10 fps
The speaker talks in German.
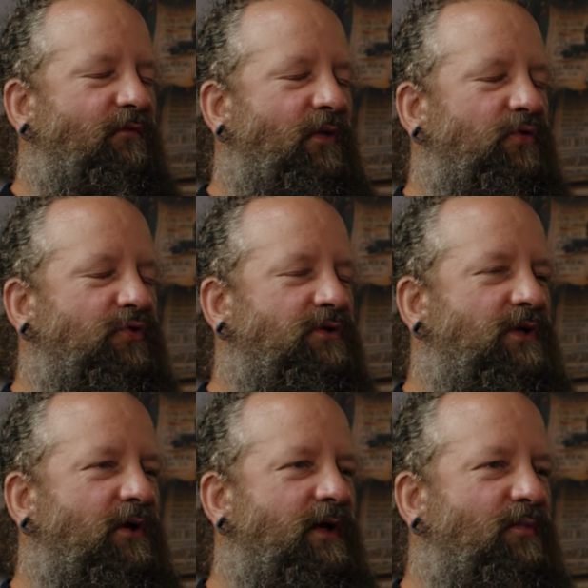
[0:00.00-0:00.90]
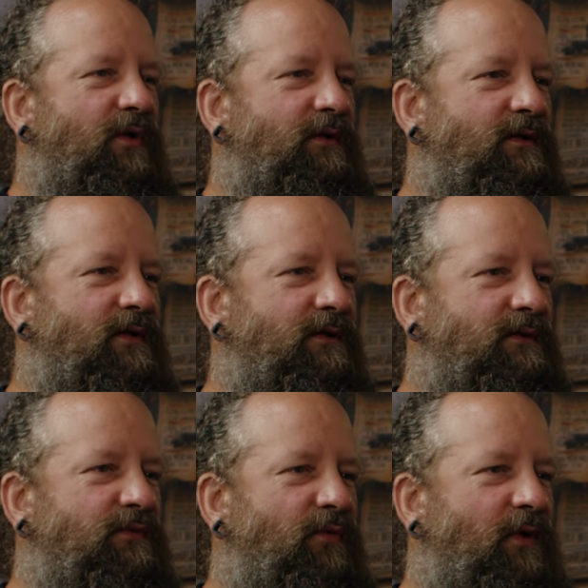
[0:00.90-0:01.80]
Weil du sagst angeblich, das
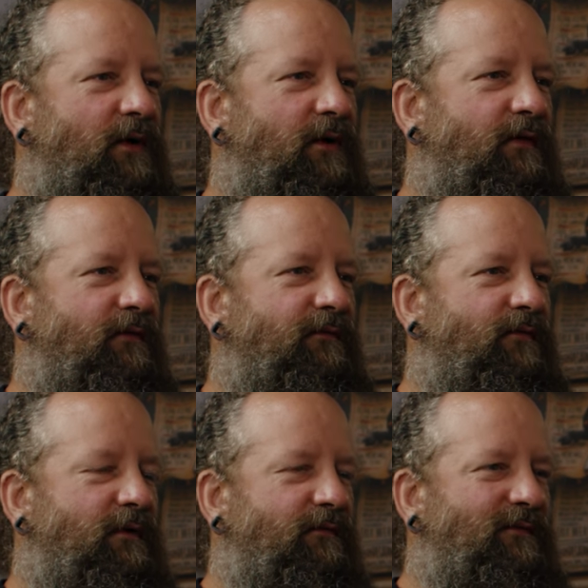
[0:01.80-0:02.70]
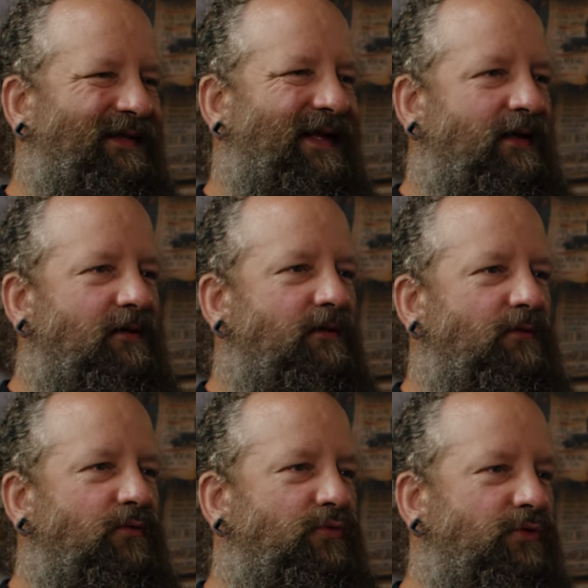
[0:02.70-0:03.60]
heißt, das war, waren verdeckte
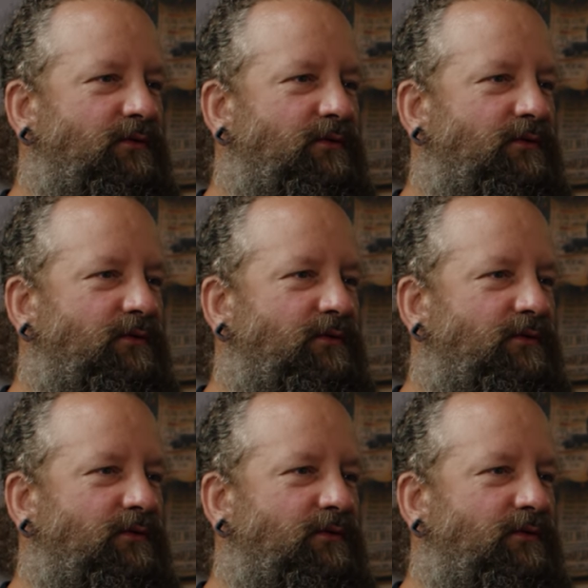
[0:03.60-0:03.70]
Tattoos.